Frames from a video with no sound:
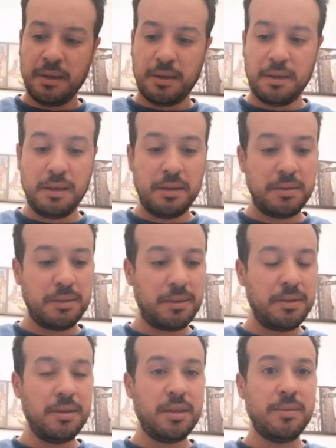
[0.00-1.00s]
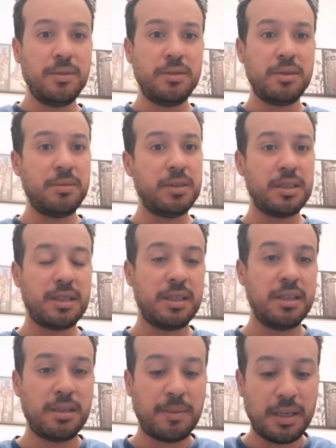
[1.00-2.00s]
ولا شو نقول لكم نودكم ولا
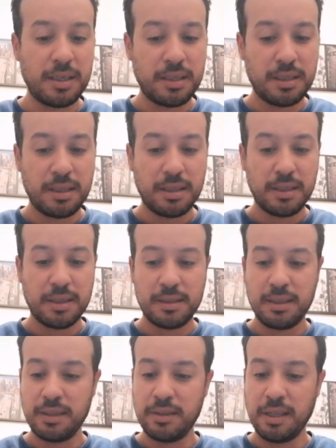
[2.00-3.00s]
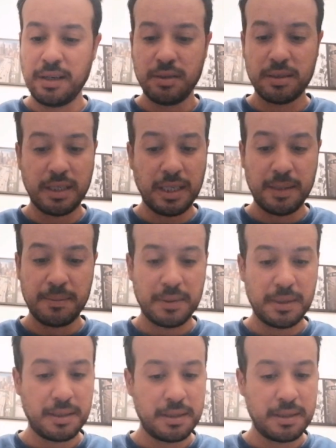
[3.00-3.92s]
شاهيكم حاجة سيرة دالا أودغا